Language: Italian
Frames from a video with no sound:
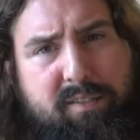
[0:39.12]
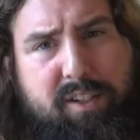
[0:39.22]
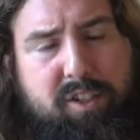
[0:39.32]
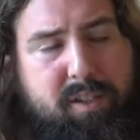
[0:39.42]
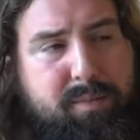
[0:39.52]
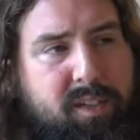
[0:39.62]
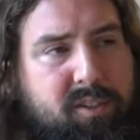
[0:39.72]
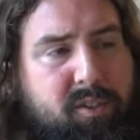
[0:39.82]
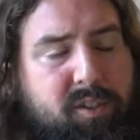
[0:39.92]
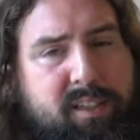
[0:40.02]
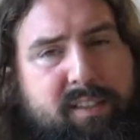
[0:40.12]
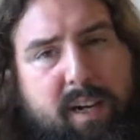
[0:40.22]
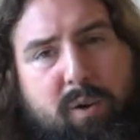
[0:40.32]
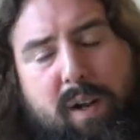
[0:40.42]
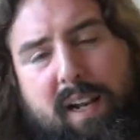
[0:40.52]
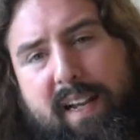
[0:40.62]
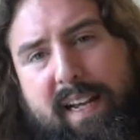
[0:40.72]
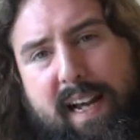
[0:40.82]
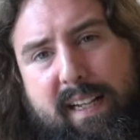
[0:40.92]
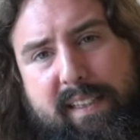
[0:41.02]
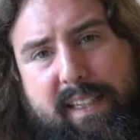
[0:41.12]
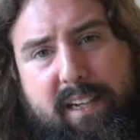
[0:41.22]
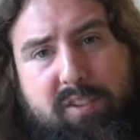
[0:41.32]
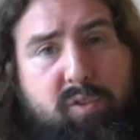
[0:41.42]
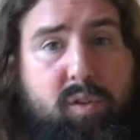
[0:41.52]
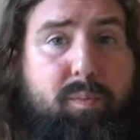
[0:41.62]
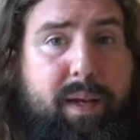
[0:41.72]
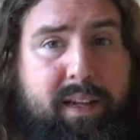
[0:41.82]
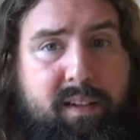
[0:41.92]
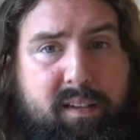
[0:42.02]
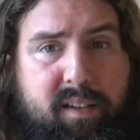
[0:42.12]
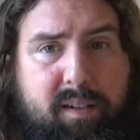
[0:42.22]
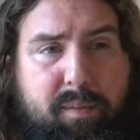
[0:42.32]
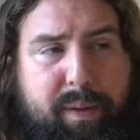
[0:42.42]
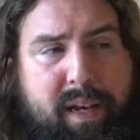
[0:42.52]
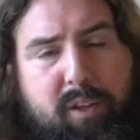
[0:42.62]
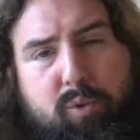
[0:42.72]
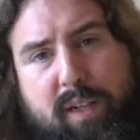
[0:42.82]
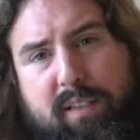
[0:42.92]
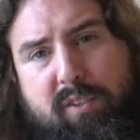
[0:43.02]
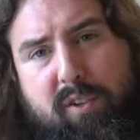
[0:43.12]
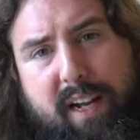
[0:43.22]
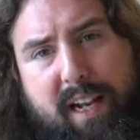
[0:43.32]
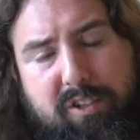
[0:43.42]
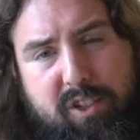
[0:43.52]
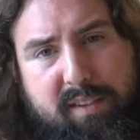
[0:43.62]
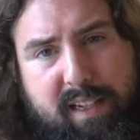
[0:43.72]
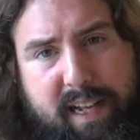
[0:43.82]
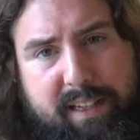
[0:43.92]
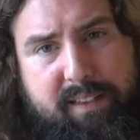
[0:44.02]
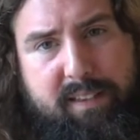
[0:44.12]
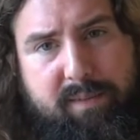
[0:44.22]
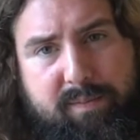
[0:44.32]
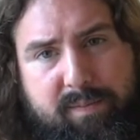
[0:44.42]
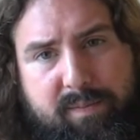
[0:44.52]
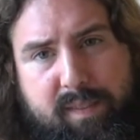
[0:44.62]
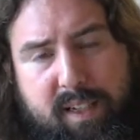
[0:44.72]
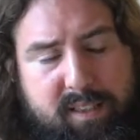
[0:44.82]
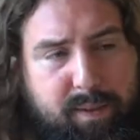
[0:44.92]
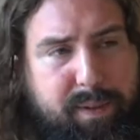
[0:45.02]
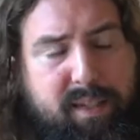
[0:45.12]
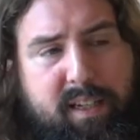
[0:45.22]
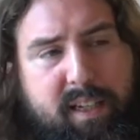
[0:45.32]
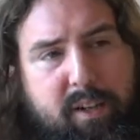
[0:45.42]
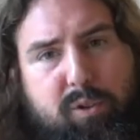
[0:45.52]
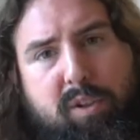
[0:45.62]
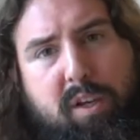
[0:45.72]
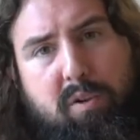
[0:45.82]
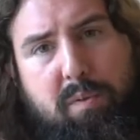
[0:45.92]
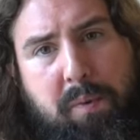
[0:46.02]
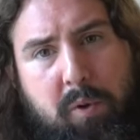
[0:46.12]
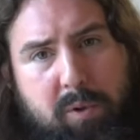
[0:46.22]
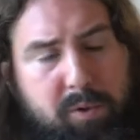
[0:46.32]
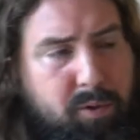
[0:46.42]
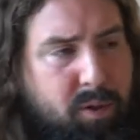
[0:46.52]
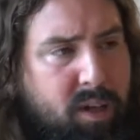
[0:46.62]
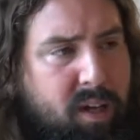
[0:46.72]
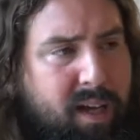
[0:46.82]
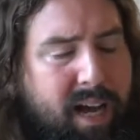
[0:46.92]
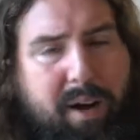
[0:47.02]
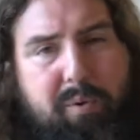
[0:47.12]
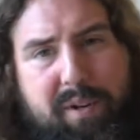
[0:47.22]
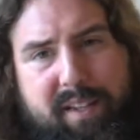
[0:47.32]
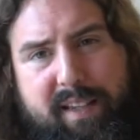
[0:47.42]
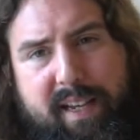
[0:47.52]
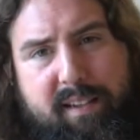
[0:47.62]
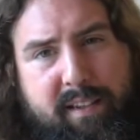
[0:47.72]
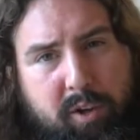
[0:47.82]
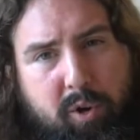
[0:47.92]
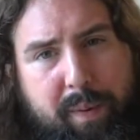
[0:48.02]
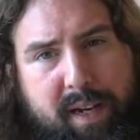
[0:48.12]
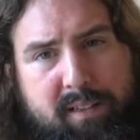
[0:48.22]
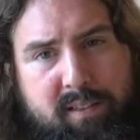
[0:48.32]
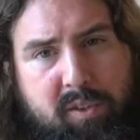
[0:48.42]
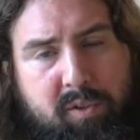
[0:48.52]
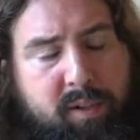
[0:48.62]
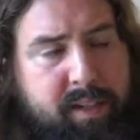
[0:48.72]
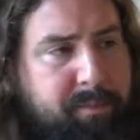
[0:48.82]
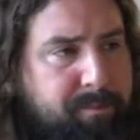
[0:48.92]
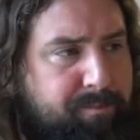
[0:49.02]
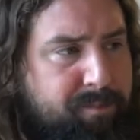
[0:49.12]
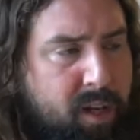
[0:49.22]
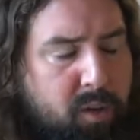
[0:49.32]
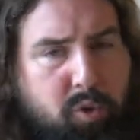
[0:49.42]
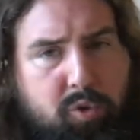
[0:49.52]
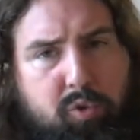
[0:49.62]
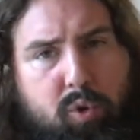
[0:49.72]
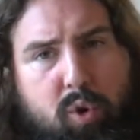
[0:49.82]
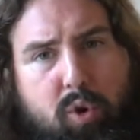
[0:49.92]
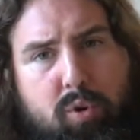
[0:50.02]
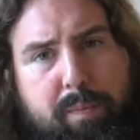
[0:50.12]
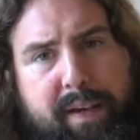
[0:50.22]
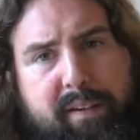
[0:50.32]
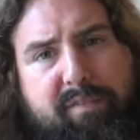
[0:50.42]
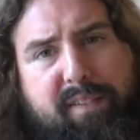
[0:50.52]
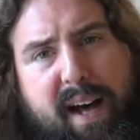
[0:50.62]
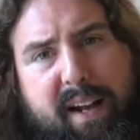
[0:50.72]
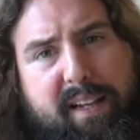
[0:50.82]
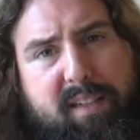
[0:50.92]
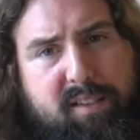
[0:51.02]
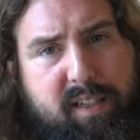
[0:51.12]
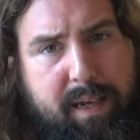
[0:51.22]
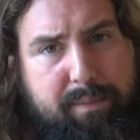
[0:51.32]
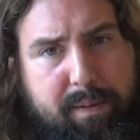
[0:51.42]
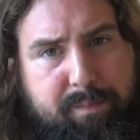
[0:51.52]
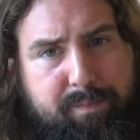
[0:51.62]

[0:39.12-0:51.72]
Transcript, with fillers: invece, dimensione sarà quella legata agli strumenti per l'educazione alla gentilezza. Sapete che io tengo molto a un'idea di cooperazione non solo come fare insieme.